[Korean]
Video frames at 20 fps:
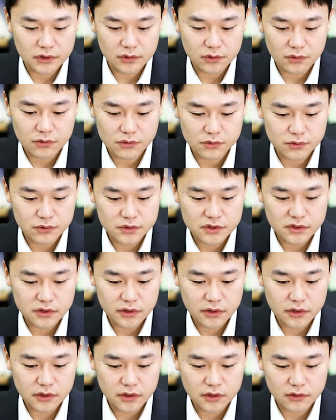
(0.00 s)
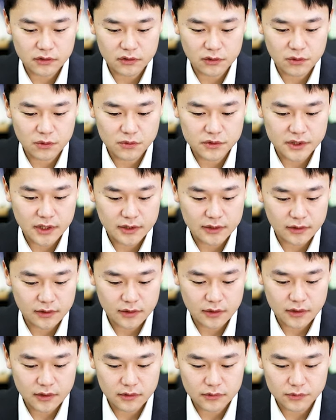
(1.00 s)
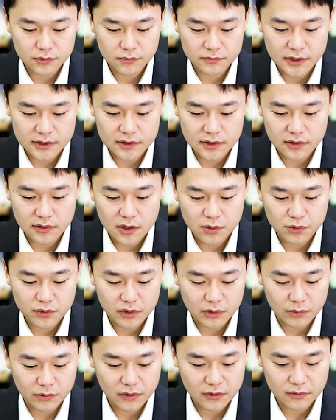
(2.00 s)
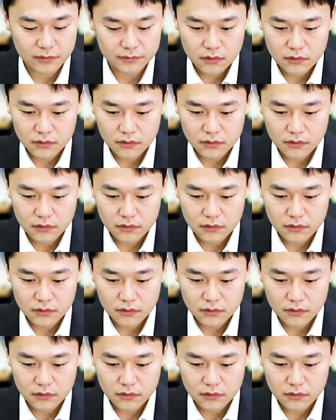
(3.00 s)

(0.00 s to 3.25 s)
이런 소식이 들려오지 않을까 좀 예상을 하고 있고요.